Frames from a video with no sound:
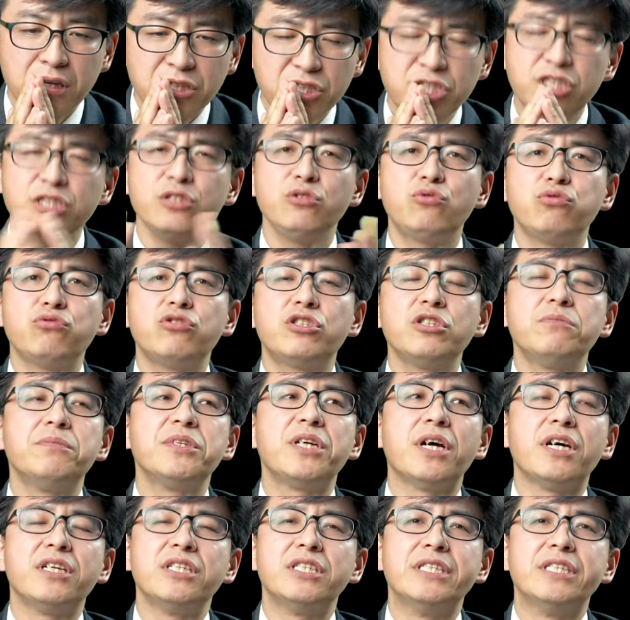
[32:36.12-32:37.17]
信主这
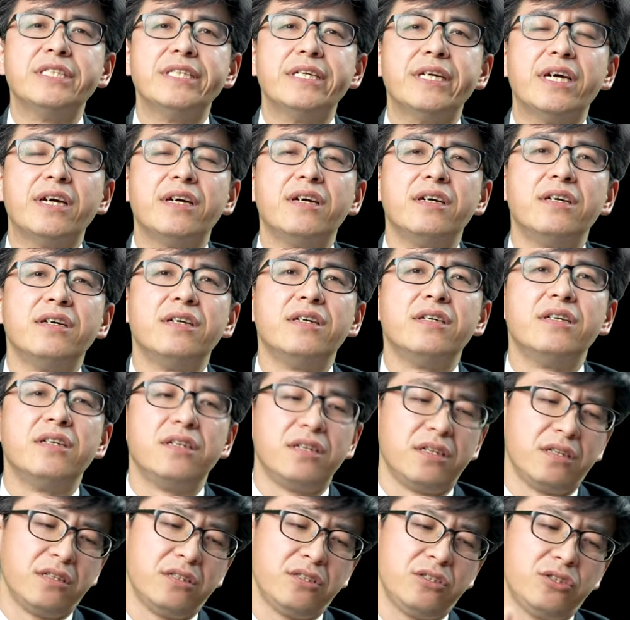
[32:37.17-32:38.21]
么长时间，
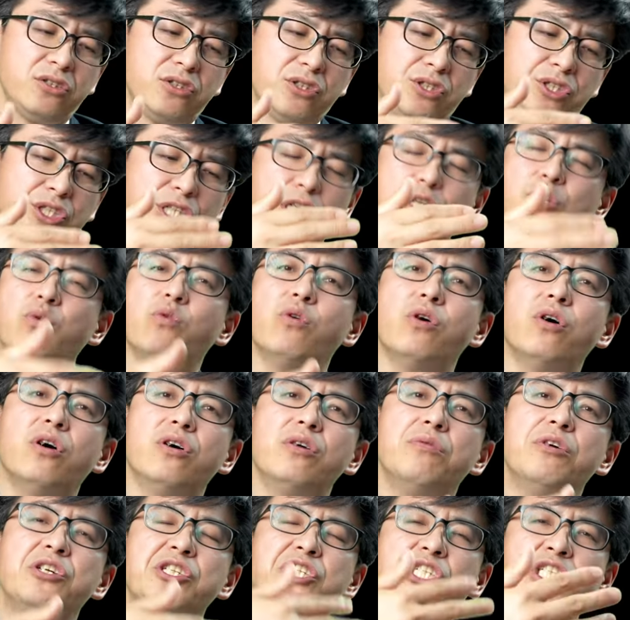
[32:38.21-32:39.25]
结
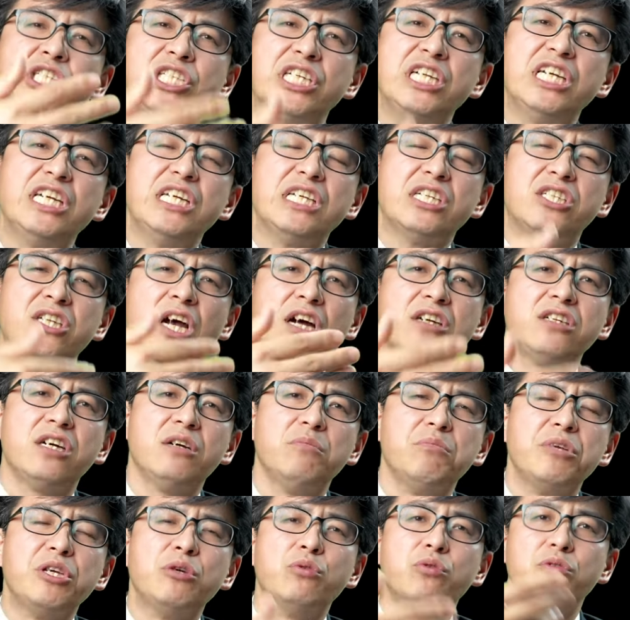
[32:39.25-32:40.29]
果心力常常
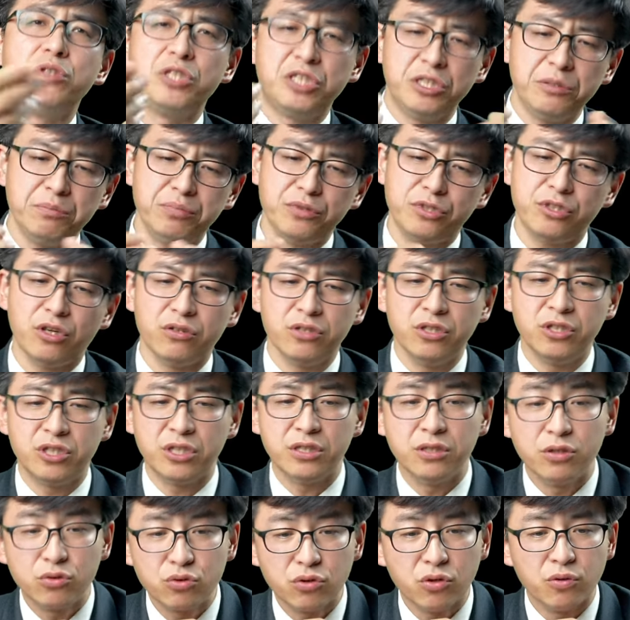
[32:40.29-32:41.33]
迷糊，竟不晓得
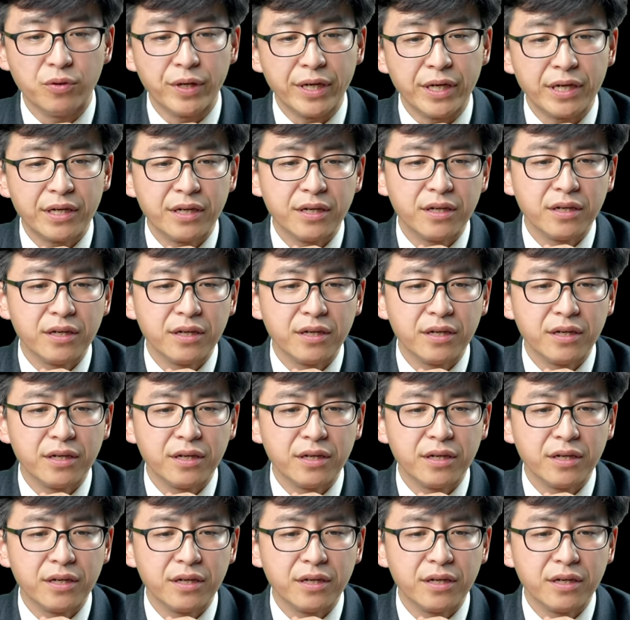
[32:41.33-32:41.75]
神的作为。